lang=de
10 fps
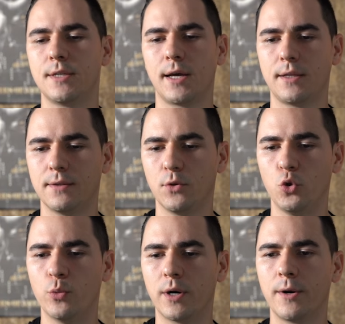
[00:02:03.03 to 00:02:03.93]
Seiten
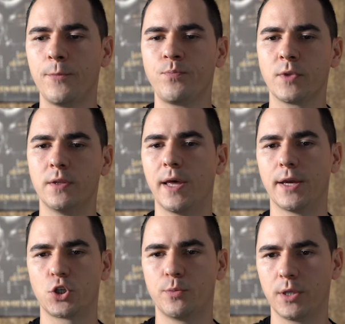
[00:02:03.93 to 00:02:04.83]
über
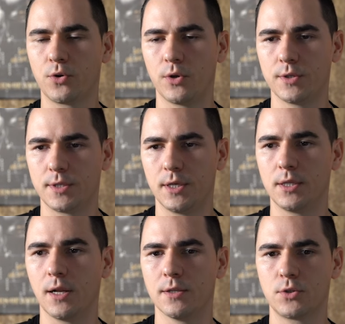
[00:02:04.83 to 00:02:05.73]
Dash. Bitcoin ist
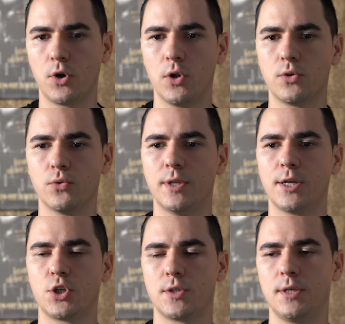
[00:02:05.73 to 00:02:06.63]
digitales Gold und
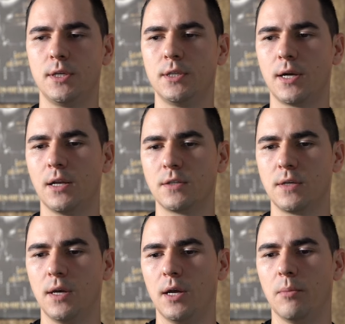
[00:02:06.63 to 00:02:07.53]
Dash ist
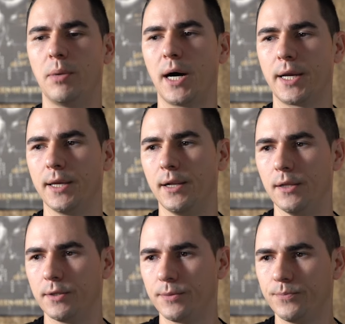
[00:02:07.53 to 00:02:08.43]
digitales
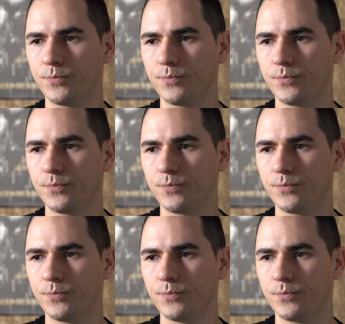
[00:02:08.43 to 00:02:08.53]
Bargeld.